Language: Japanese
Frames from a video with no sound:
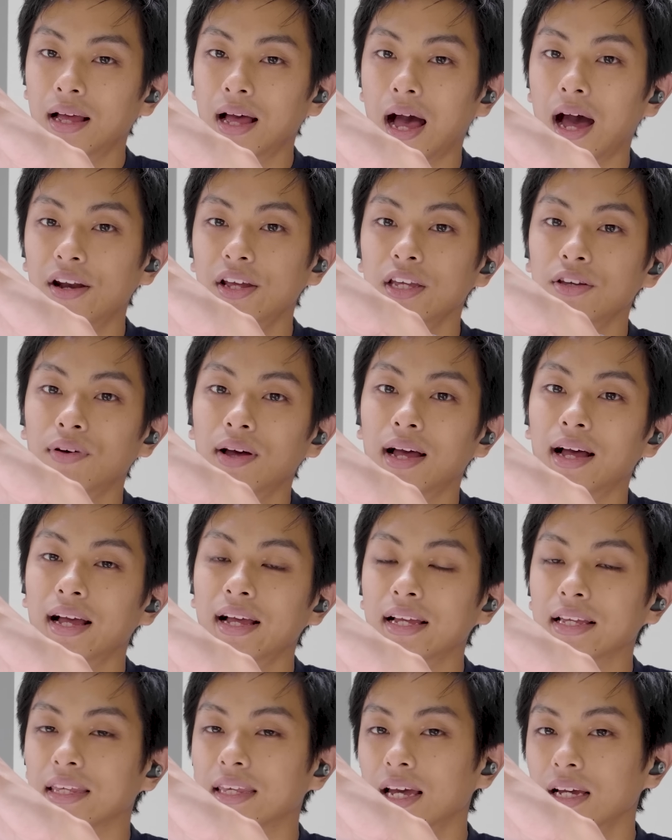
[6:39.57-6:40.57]
あるい
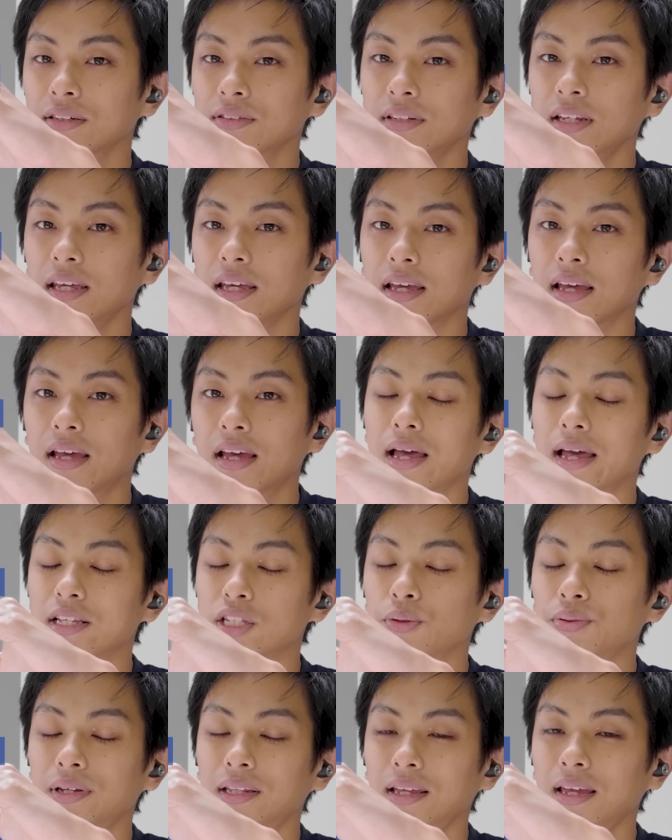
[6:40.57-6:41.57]
は逆に
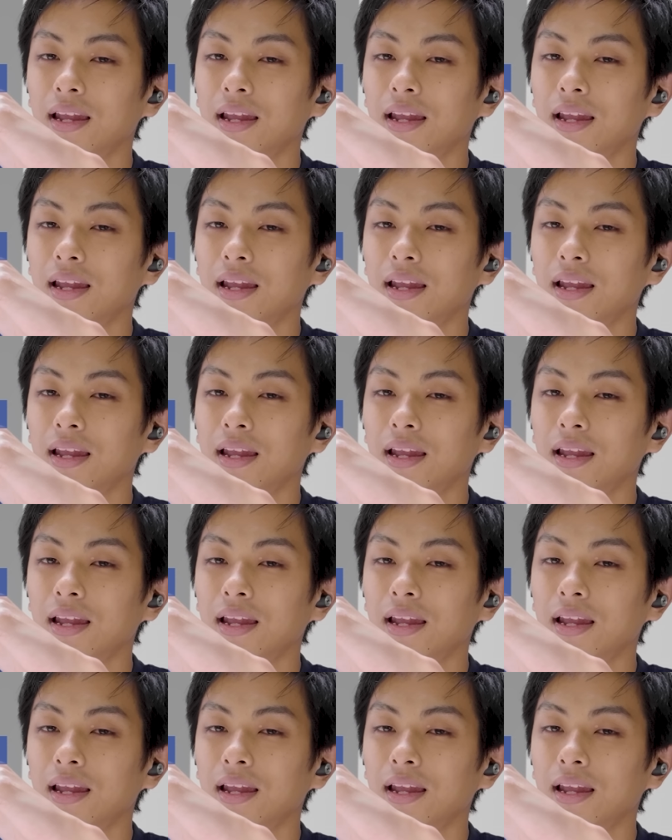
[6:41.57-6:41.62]
ソフトウェア